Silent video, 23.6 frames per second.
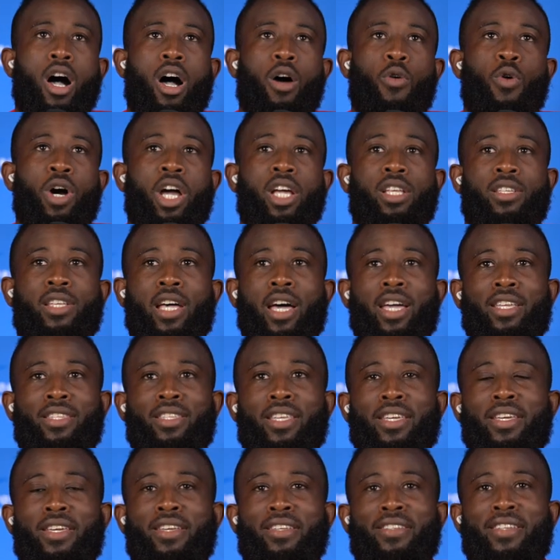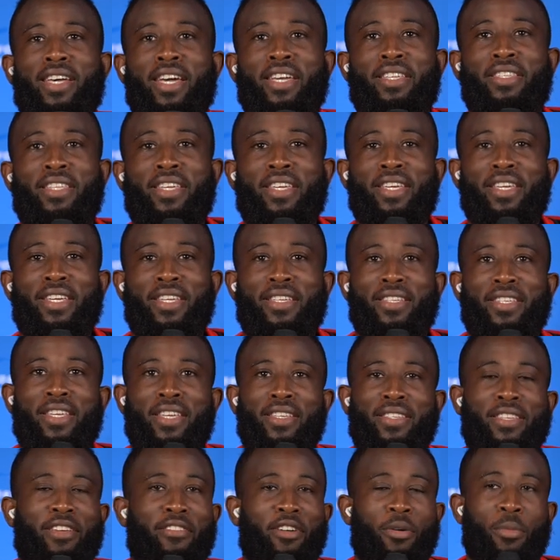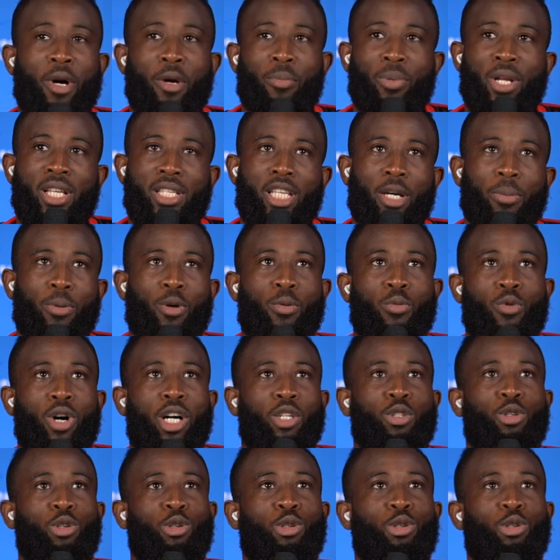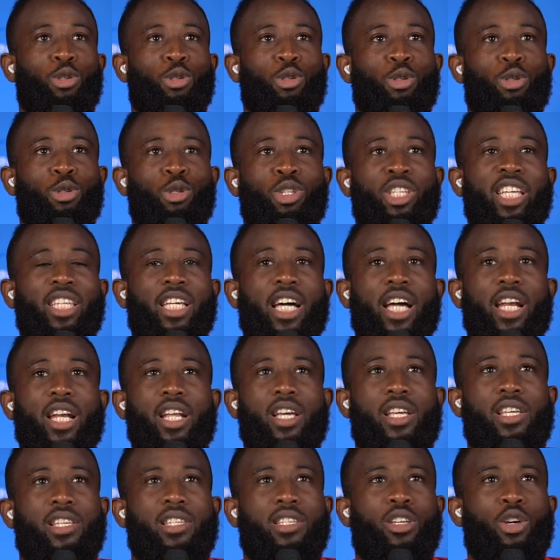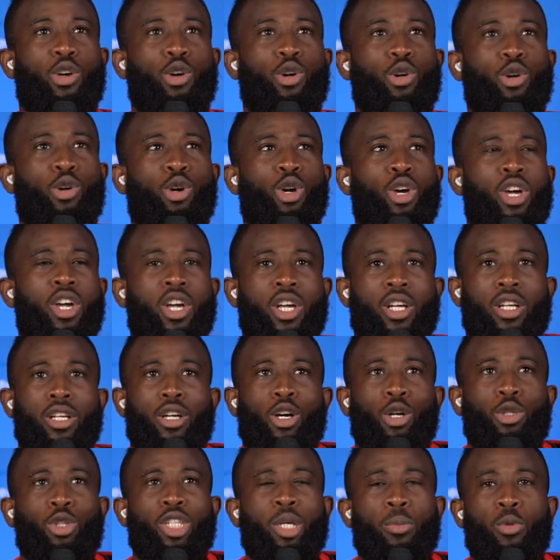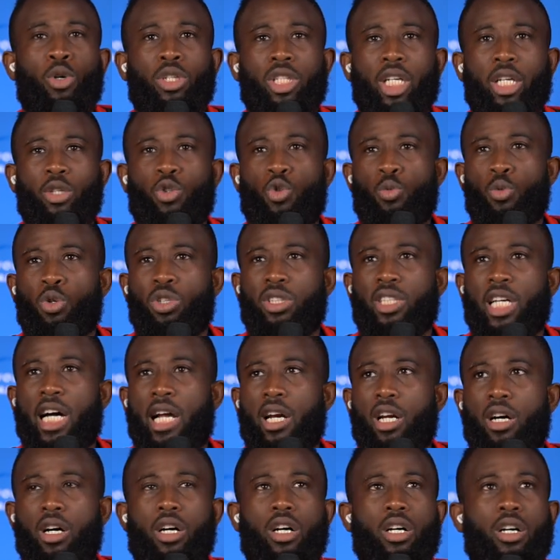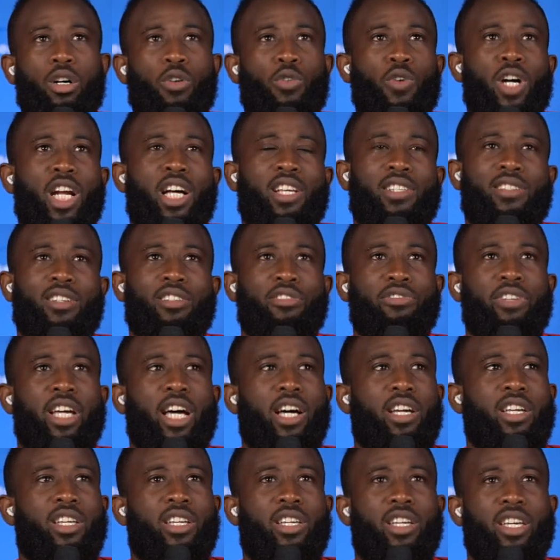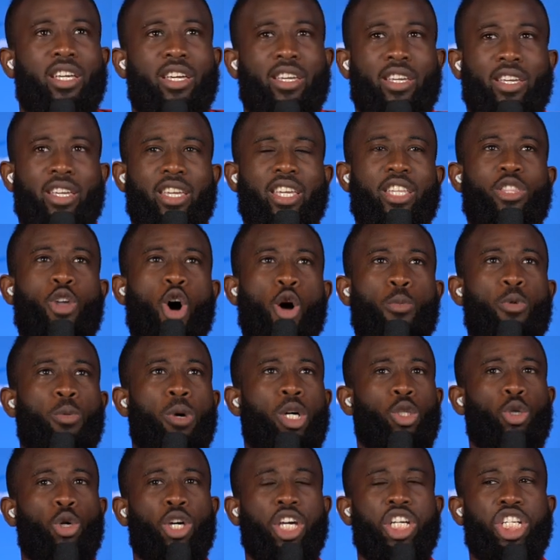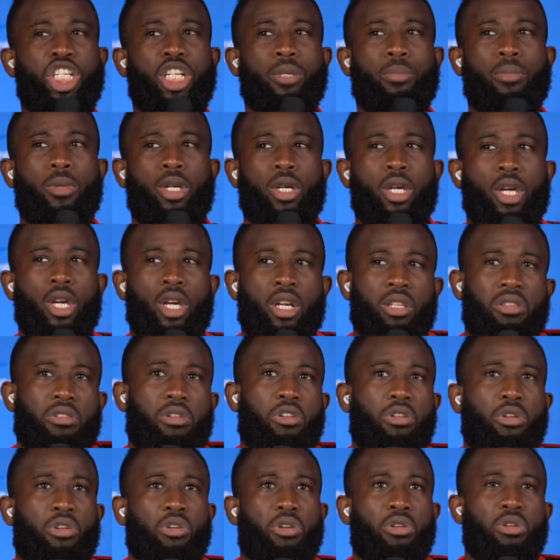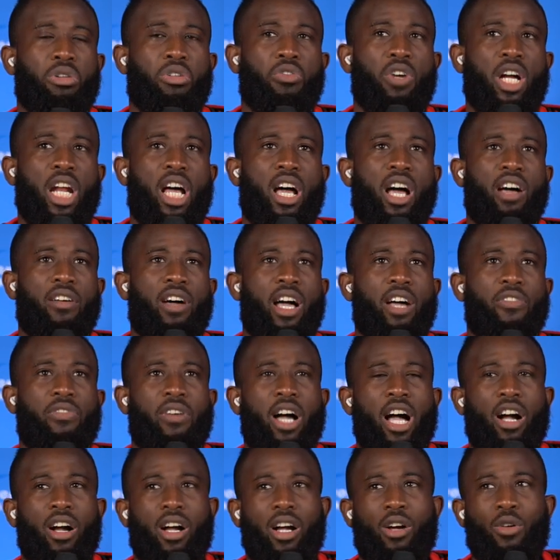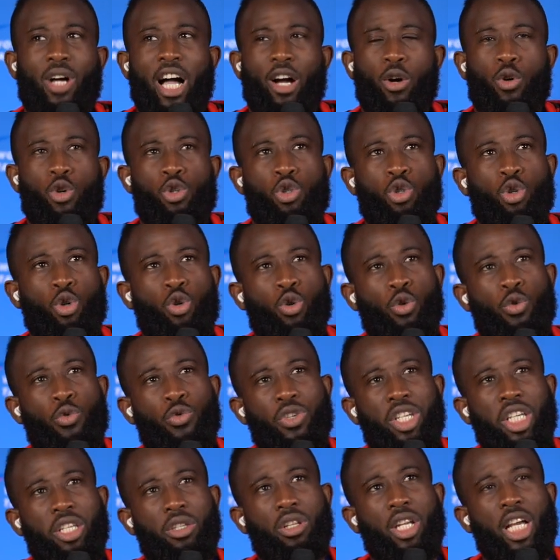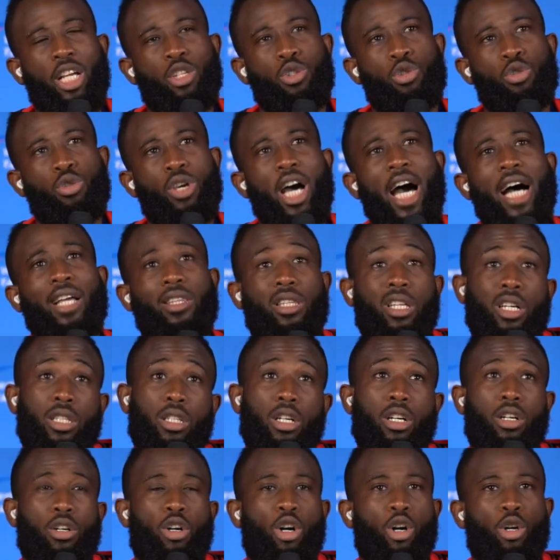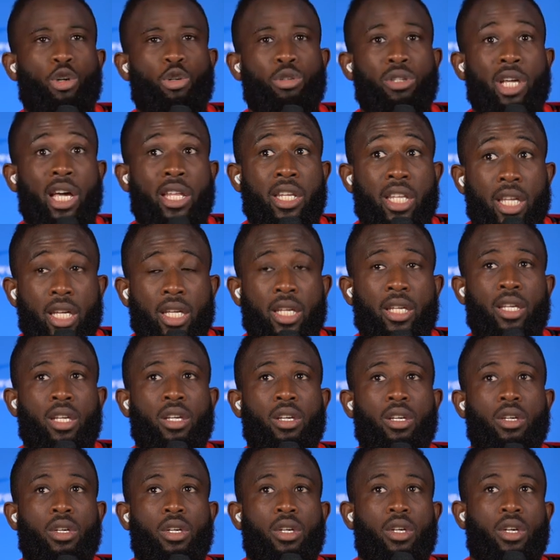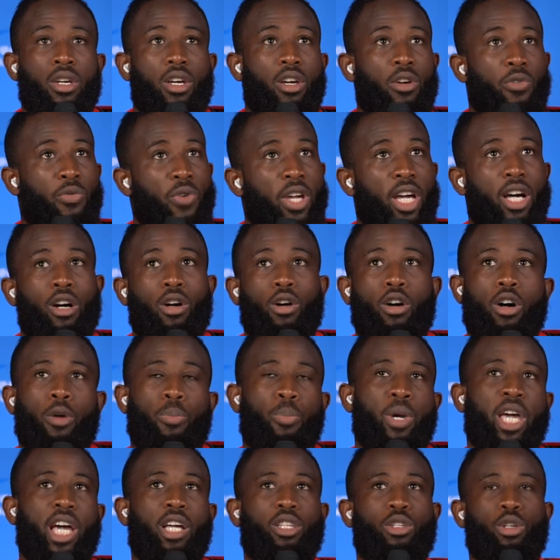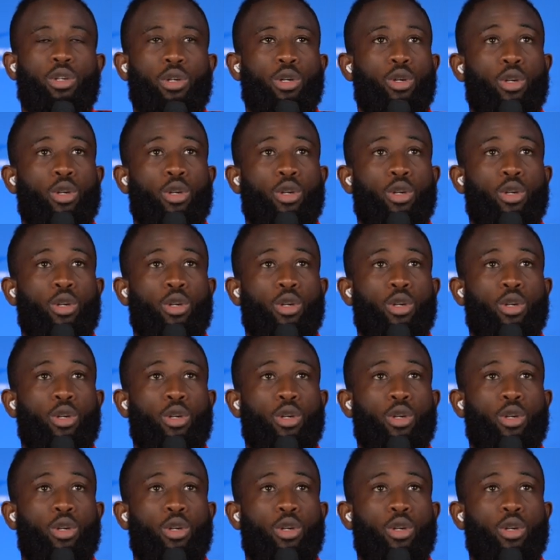ouais, ça a été, ça a été, c'est vraiment un plaisir pour moi d'être à l'aise, euh, euh, de démontrer tout mon talent, euh, voilà, sans faire énormément de régime. Donc voilà, à, cause du Covid, on a dû attendre encore une année, faire encore perdre